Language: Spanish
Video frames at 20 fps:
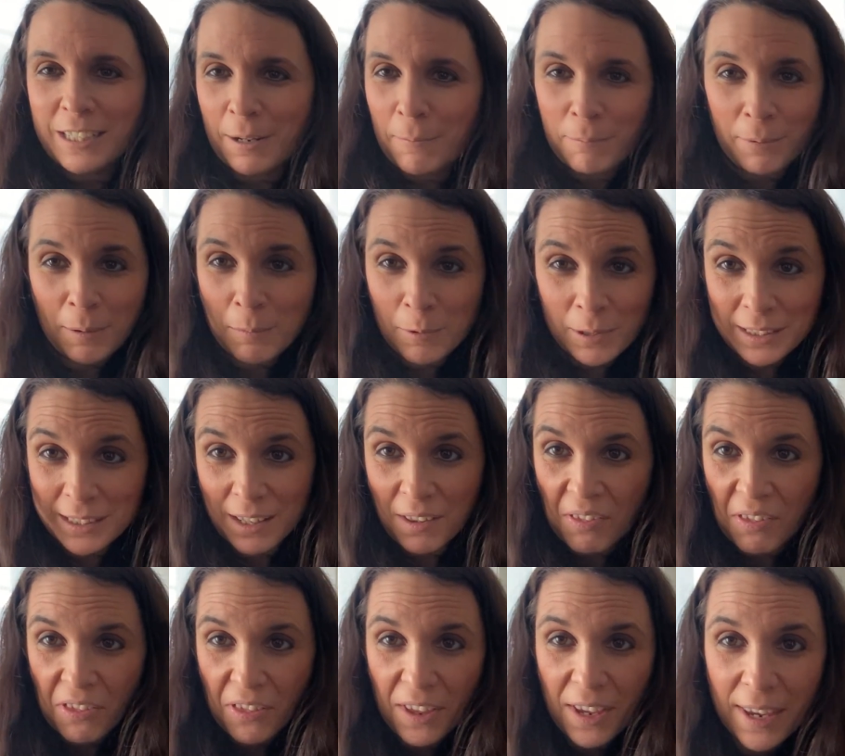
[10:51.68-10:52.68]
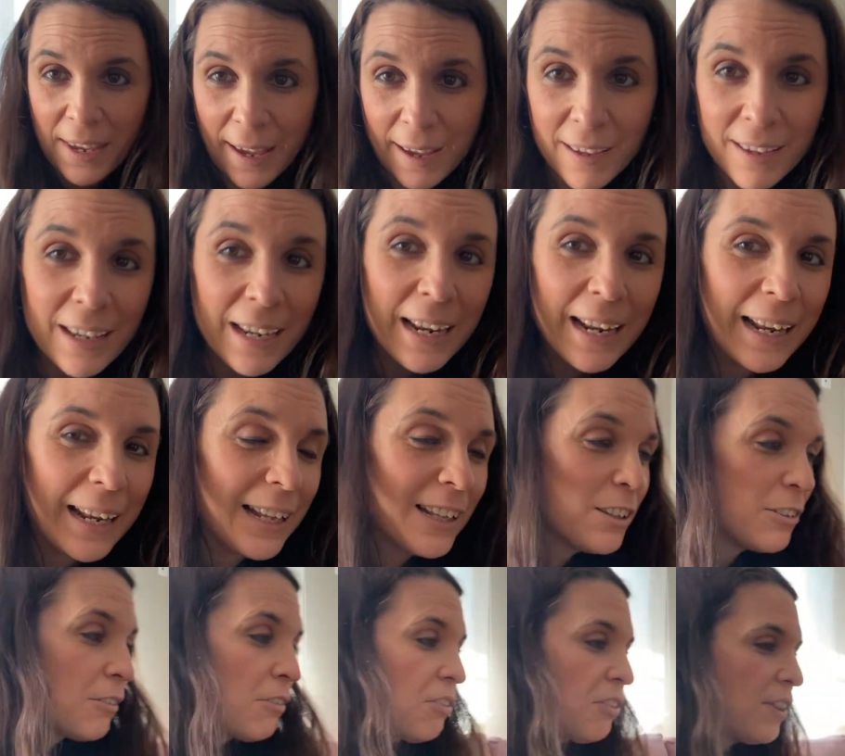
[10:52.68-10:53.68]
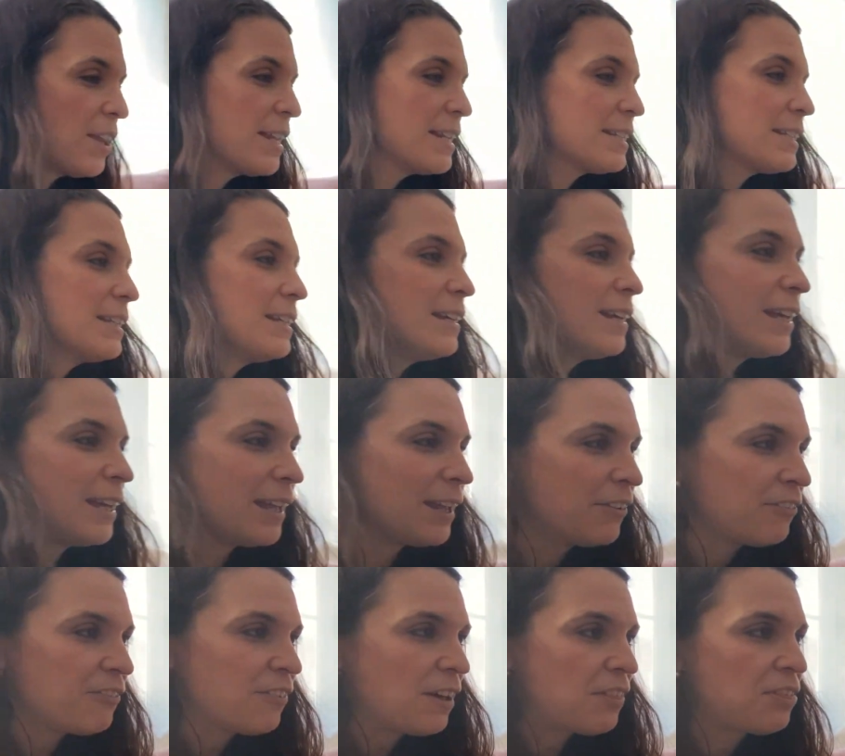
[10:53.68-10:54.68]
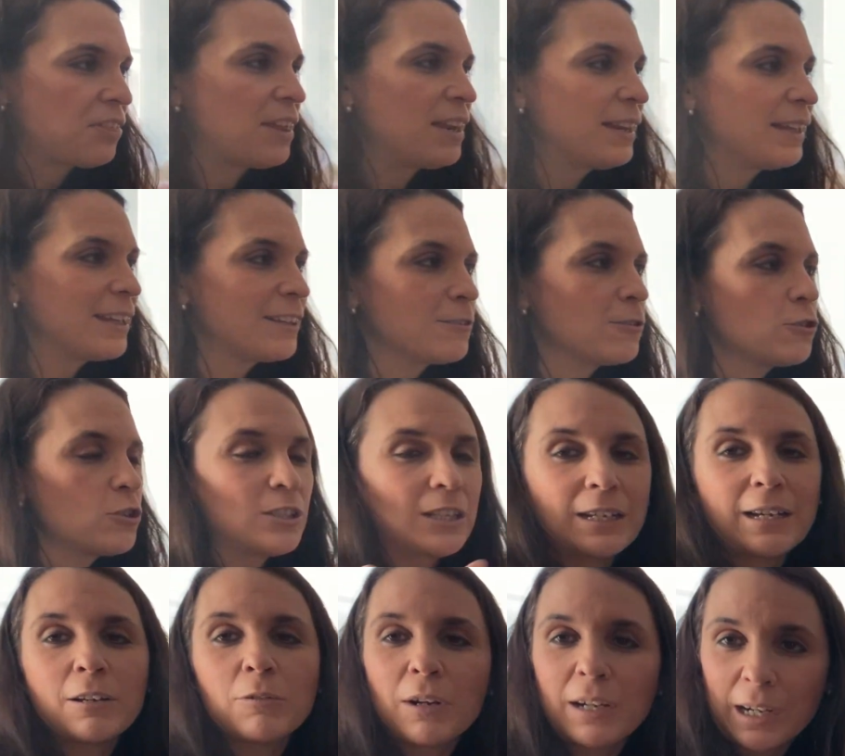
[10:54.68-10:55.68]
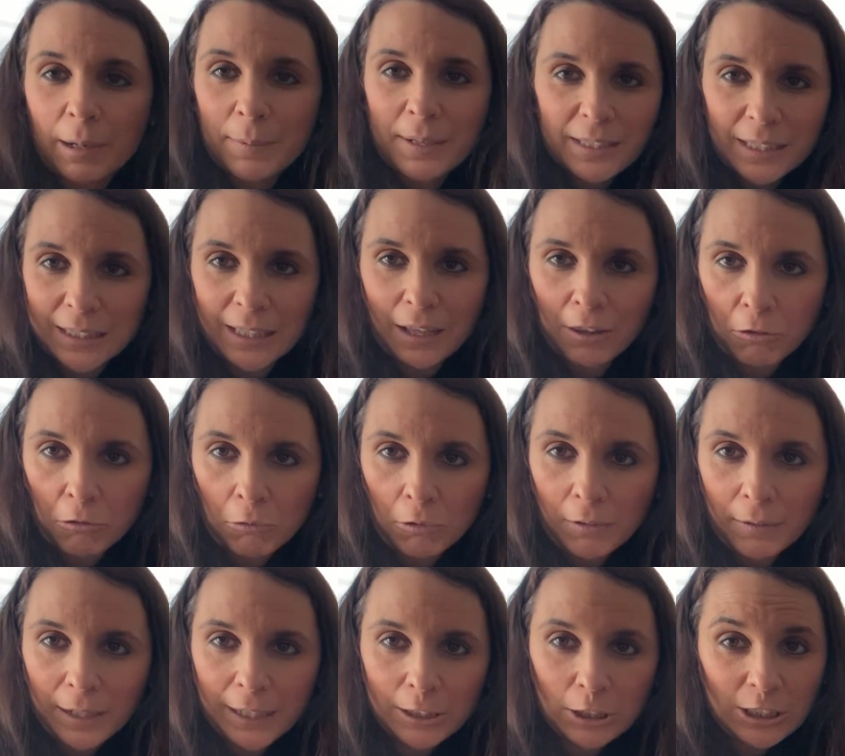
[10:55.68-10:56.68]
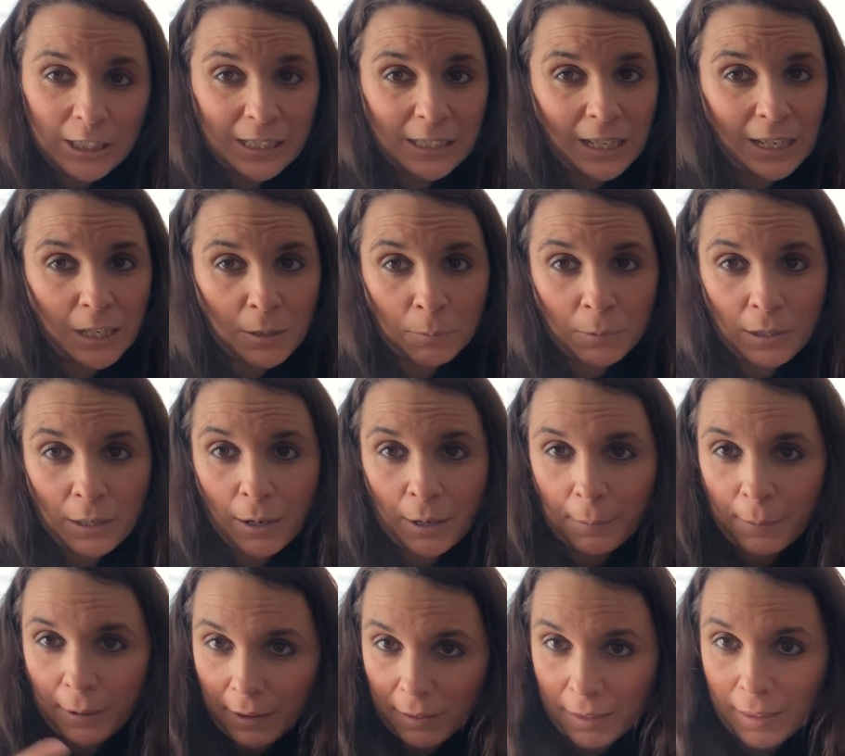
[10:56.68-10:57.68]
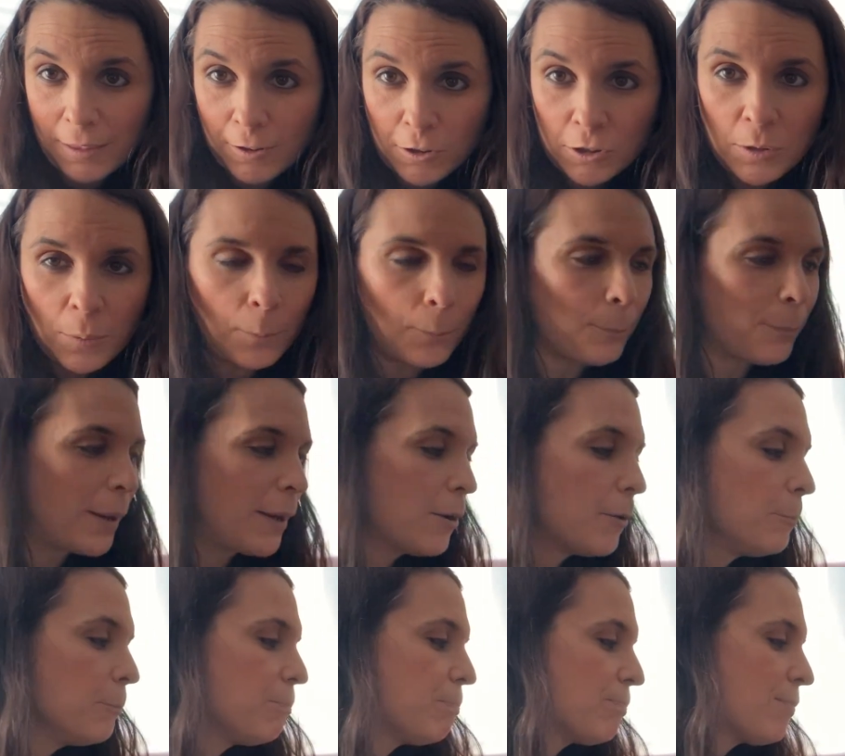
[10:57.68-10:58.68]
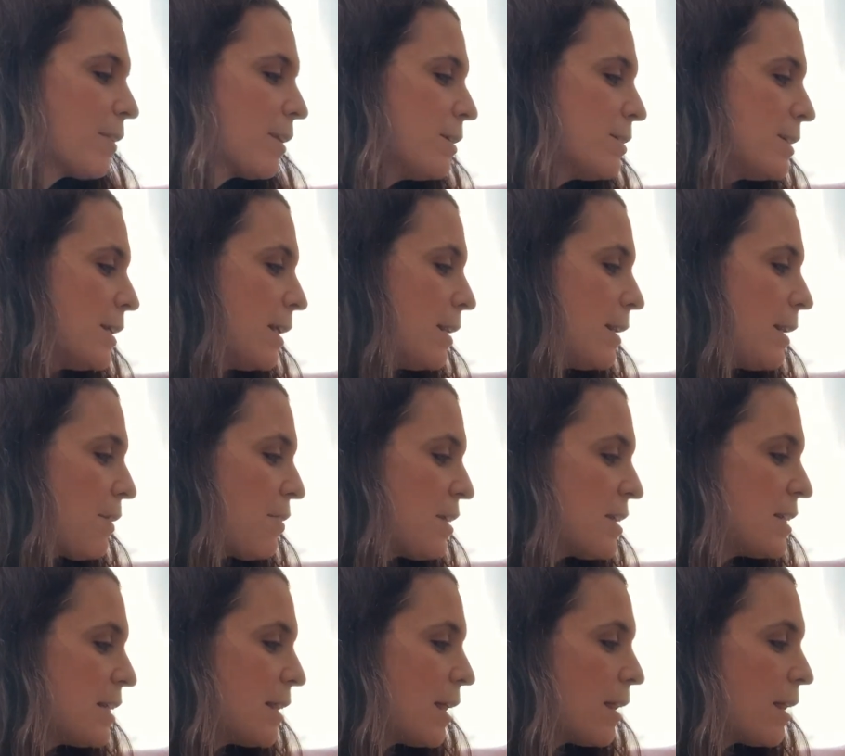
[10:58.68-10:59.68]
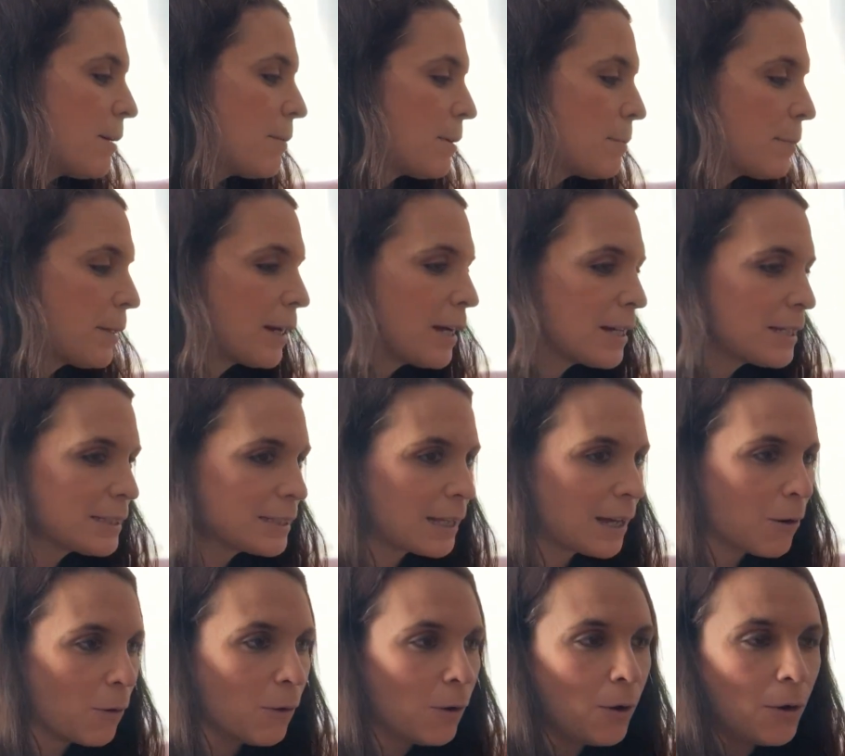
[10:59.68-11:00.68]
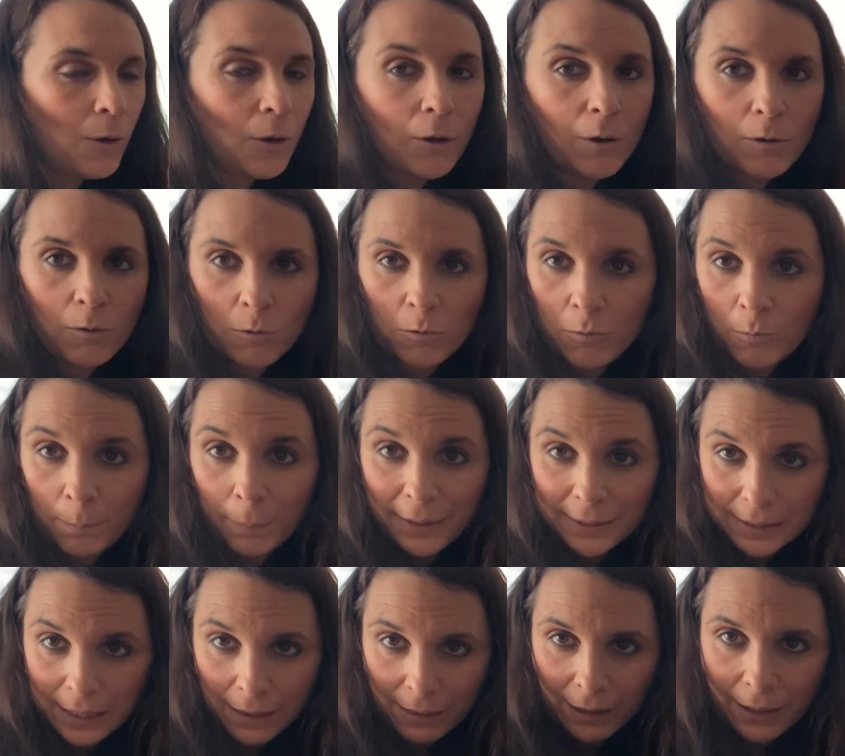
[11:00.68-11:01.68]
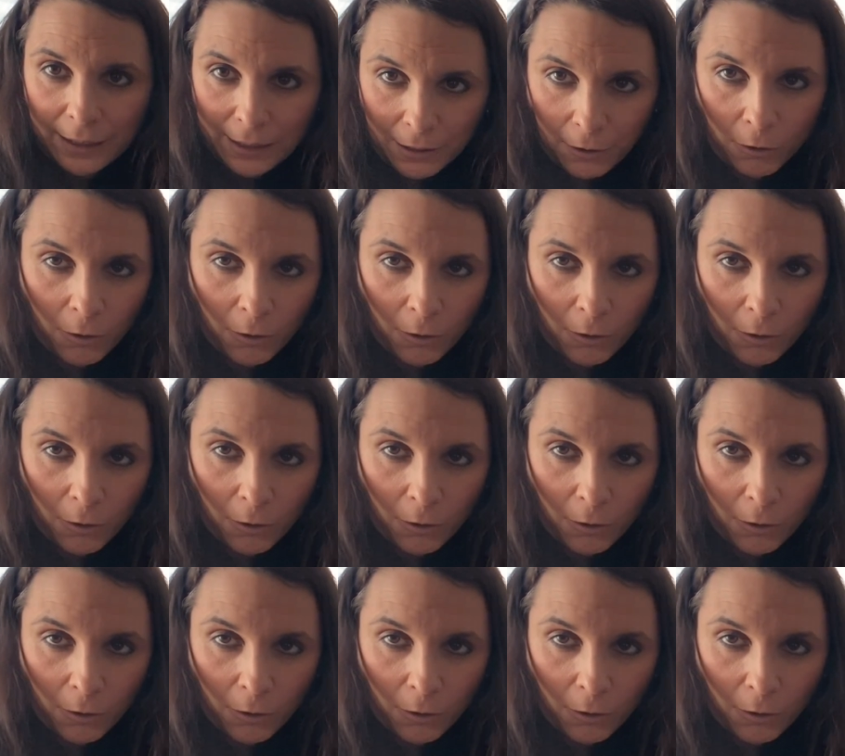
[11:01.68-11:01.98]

siempre muy sencilla. Entonces es fácil que todos tengan una camiseta azul. Entonces así les puedo llevar parecidos, pero sin necesidad de haberme gastado un pastizal en